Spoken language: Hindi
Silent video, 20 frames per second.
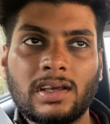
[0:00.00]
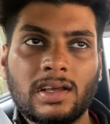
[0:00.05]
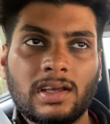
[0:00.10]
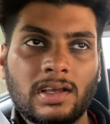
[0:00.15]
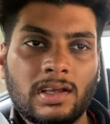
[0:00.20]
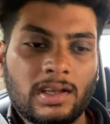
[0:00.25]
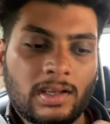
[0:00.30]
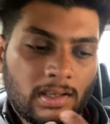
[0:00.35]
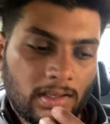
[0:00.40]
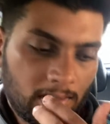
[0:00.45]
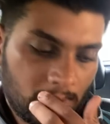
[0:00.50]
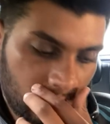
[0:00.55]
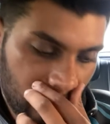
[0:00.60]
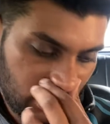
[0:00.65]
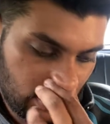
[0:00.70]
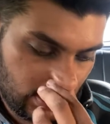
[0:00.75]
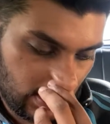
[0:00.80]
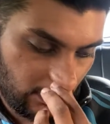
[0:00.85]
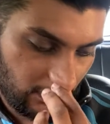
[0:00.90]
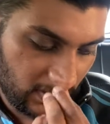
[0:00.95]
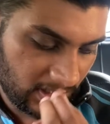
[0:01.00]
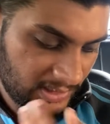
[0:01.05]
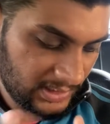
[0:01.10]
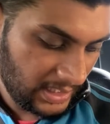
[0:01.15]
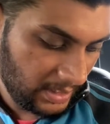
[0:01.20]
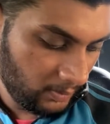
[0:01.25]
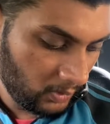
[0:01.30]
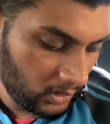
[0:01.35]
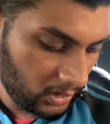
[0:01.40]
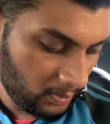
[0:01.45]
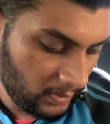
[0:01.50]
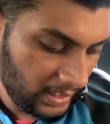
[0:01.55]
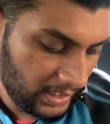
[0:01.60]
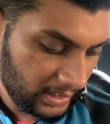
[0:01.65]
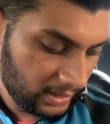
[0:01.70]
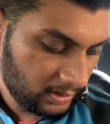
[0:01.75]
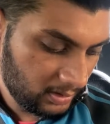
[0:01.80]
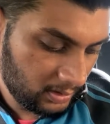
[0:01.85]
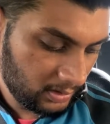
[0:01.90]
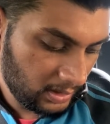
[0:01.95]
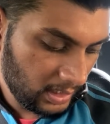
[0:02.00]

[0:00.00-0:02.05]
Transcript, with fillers: जब फर्स्ट टाइम ऑटोमेटिक